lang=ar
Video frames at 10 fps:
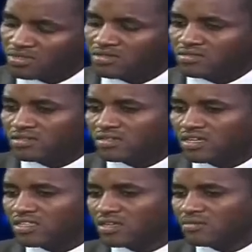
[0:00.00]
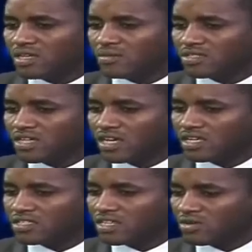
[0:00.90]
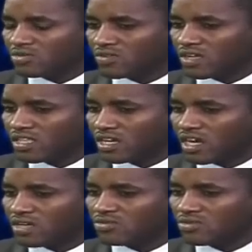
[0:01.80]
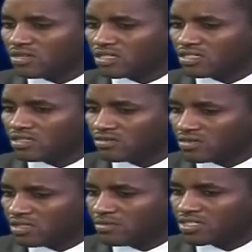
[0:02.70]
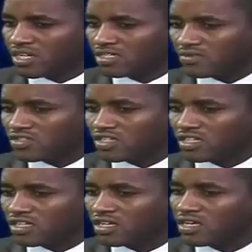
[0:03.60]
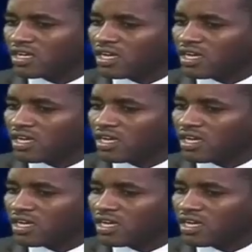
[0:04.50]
بكثير من المسائل التي يخوض في هذا القانون التي هي مسائل تفصيلية